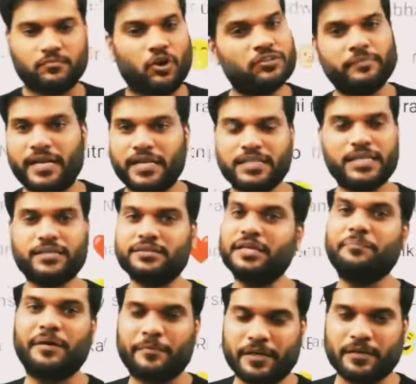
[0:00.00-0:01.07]
बहुत मेहनत करते
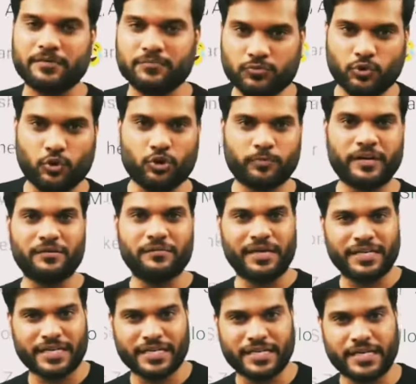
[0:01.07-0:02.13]
हैं पापा दो रुपए
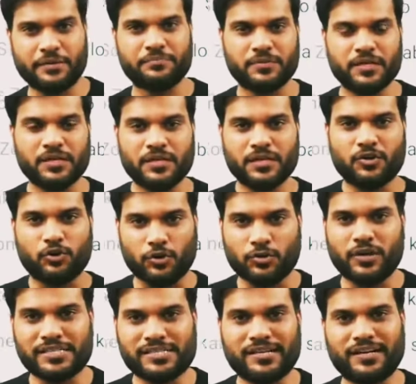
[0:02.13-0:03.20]
कमाने के लिए
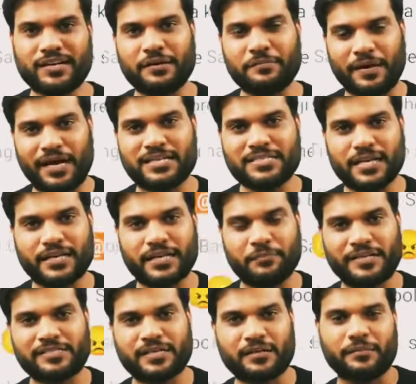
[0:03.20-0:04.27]
कोरोना से लड़के बाहर
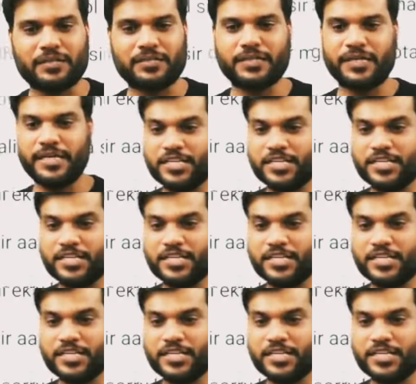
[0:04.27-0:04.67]
जाके पैसे कमाते